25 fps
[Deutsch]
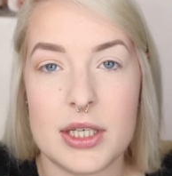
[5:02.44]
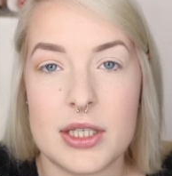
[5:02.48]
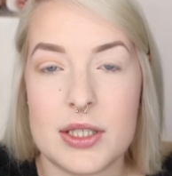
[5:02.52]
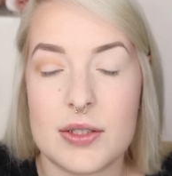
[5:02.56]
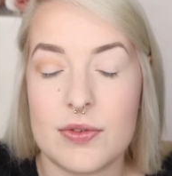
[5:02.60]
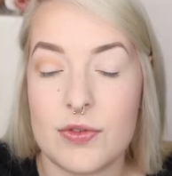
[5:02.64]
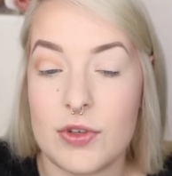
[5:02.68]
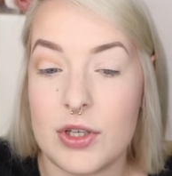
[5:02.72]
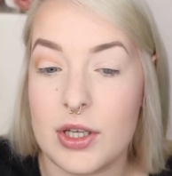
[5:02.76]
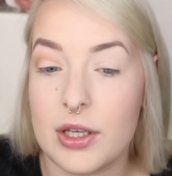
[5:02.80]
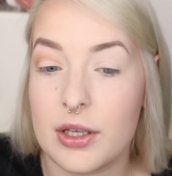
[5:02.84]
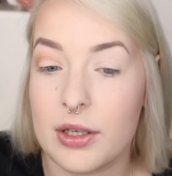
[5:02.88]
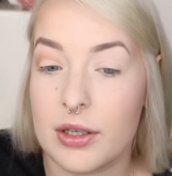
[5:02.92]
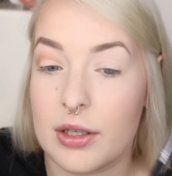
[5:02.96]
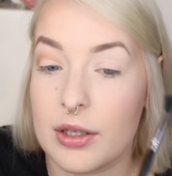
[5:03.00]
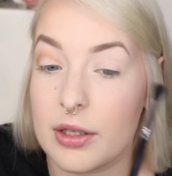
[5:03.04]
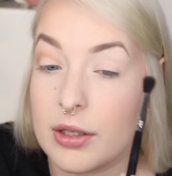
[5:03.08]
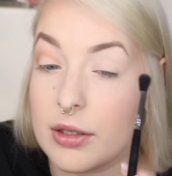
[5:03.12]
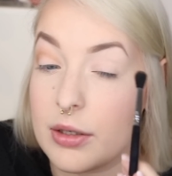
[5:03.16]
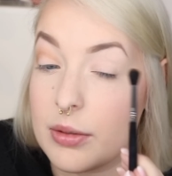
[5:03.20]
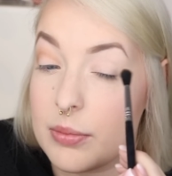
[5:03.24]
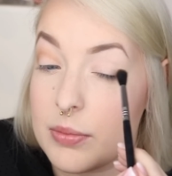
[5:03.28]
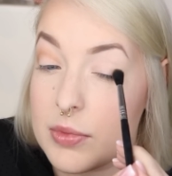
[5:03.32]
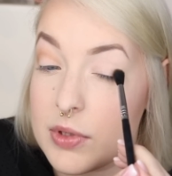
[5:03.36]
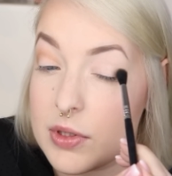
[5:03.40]
Deswegen
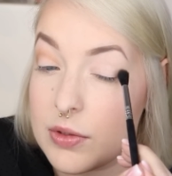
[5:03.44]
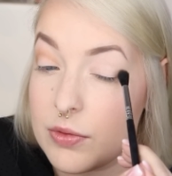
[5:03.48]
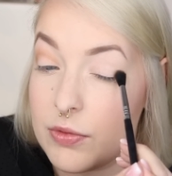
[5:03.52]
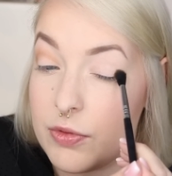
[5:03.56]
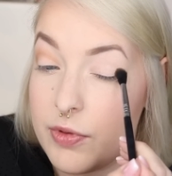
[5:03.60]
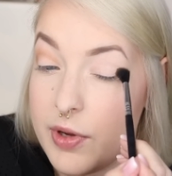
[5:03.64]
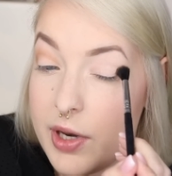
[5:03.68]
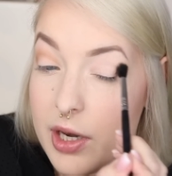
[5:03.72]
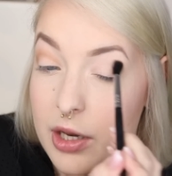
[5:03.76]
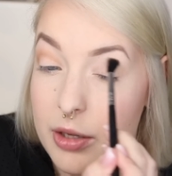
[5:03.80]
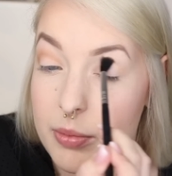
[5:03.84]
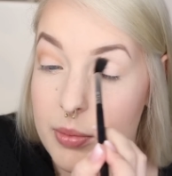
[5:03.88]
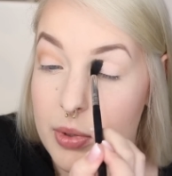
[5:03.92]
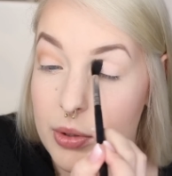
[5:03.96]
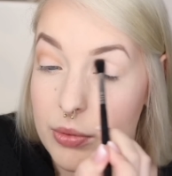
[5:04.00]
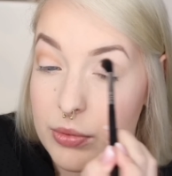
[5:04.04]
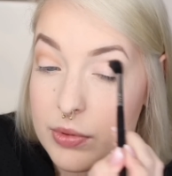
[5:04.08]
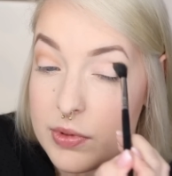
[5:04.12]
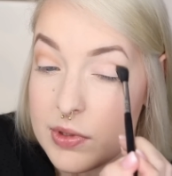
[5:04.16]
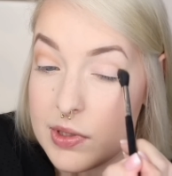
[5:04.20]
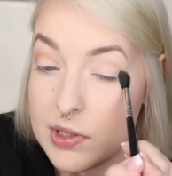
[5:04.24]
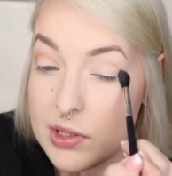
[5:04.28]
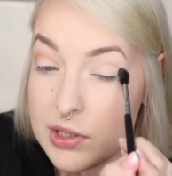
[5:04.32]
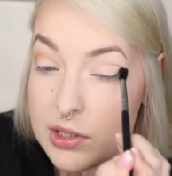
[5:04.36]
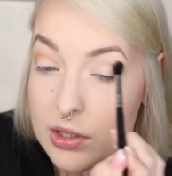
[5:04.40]
ähm, sind viele immer
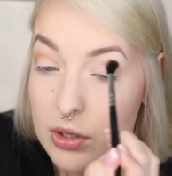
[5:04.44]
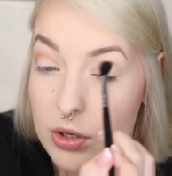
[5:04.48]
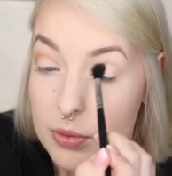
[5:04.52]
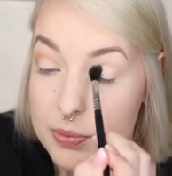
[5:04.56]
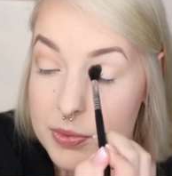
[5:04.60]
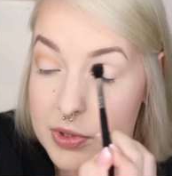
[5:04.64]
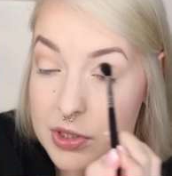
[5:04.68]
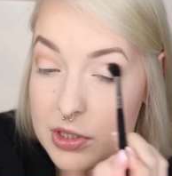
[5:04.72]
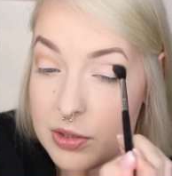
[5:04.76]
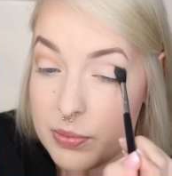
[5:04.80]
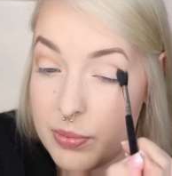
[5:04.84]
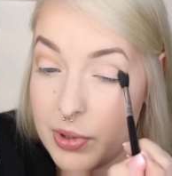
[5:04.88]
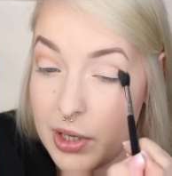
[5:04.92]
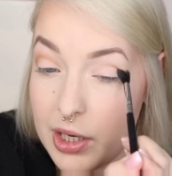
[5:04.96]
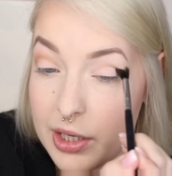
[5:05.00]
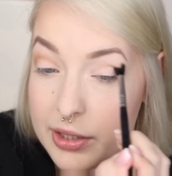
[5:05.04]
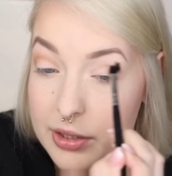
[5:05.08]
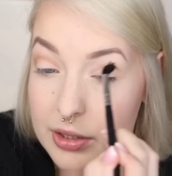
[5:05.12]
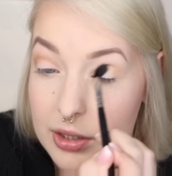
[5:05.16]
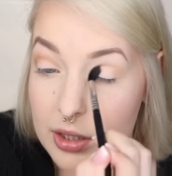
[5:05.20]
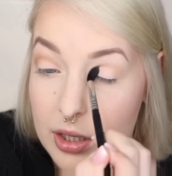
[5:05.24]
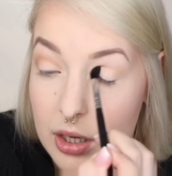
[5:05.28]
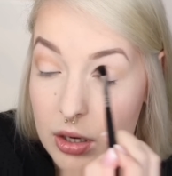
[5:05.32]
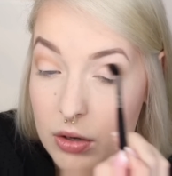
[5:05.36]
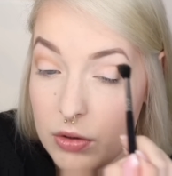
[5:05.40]
unsicher, ob sie die
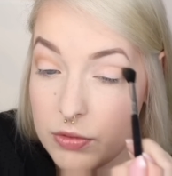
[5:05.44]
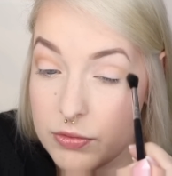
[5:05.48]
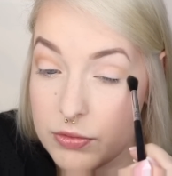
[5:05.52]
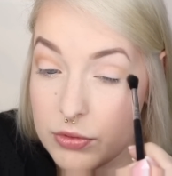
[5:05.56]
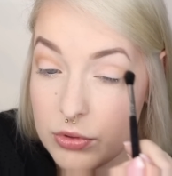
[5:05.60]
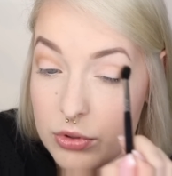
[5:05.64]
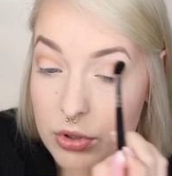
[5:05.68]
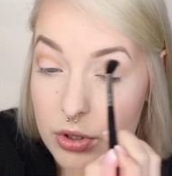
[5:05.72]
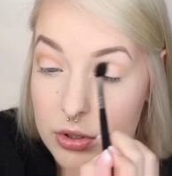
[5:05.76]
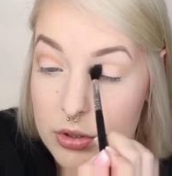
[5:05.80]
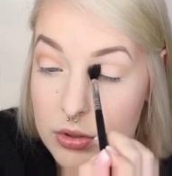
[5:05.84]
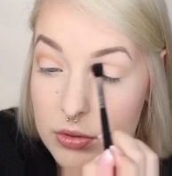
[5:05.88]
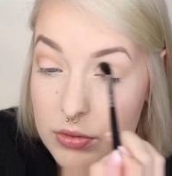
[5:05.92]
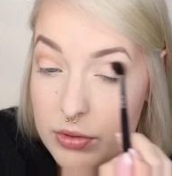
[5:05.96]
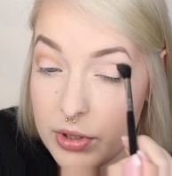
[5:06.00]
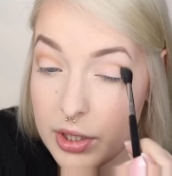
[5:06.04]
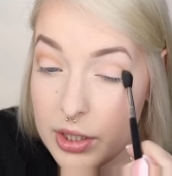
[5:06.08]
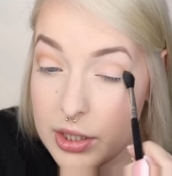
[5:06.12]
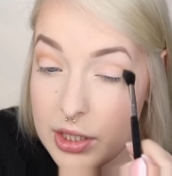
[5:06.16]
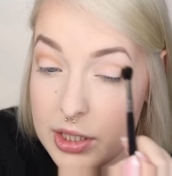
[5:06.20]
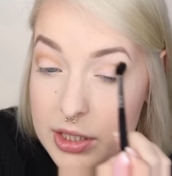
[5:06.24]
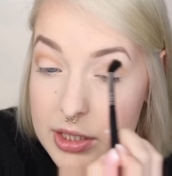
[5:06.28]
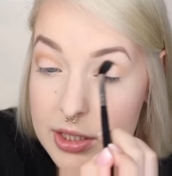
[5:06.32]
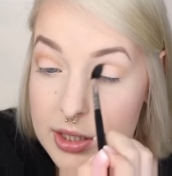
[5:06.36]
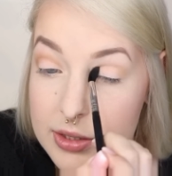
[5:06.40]
Paletten kaufen können oder
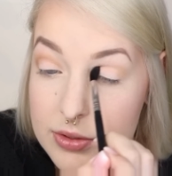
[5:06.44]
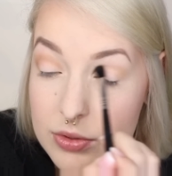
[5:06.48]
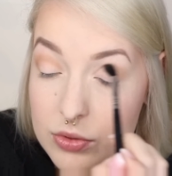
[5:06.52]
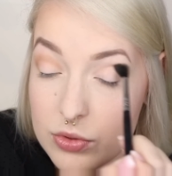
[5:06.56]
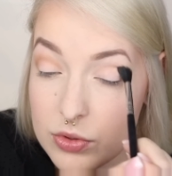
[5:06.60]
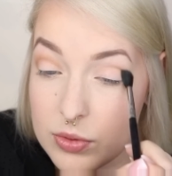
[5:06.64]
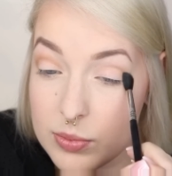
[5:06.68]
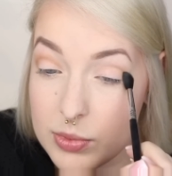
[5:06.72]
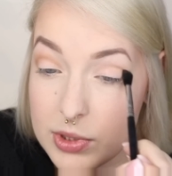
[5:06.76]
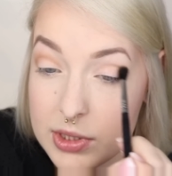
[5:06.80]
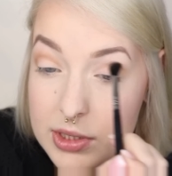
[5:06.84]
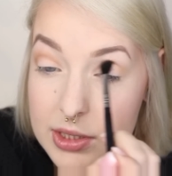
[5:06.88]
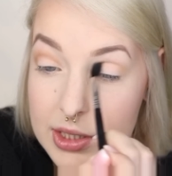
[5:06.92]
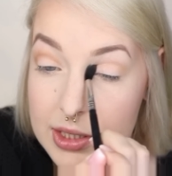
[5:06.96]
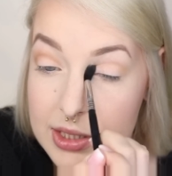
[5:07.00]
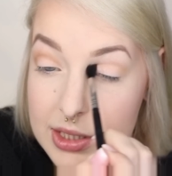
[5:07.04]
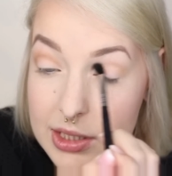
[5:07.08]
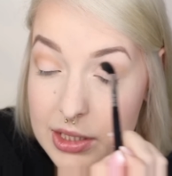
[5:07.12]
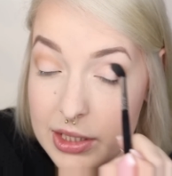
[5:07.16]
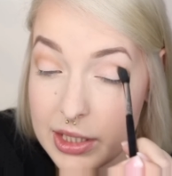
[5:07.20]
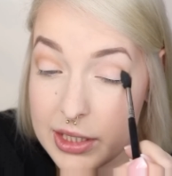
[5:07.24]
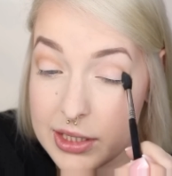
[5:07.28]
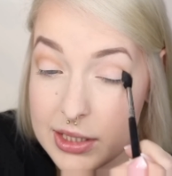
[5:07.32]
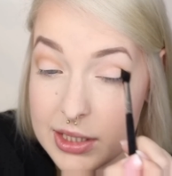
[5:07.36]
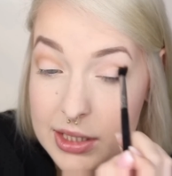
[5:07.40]
nicht. Also zumindest jetzt
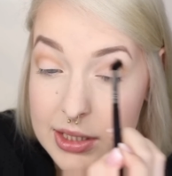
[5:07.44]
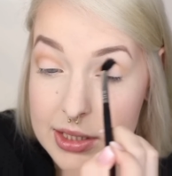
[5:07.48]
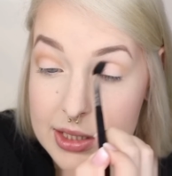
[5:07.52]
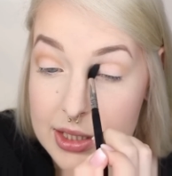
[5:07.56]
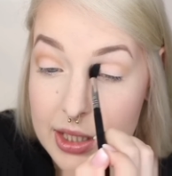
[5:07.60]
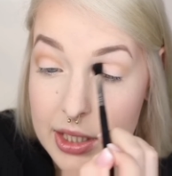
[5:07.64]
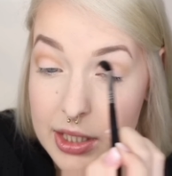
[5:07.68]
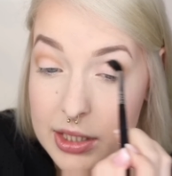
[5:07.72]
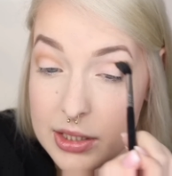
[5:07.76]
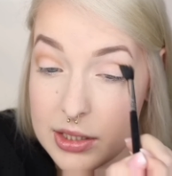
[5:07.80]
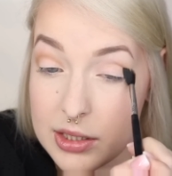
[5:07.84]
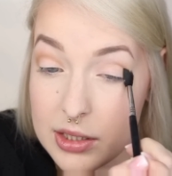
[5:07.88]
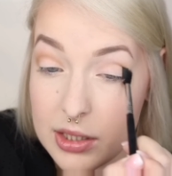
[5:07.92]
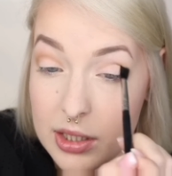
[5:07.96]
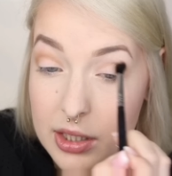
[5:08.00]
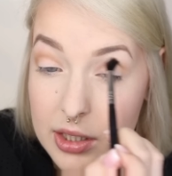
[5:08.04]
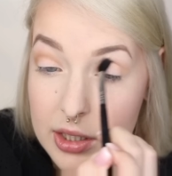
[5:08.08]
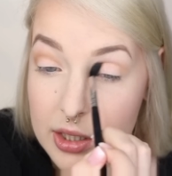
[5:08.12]
in letzter Zeit.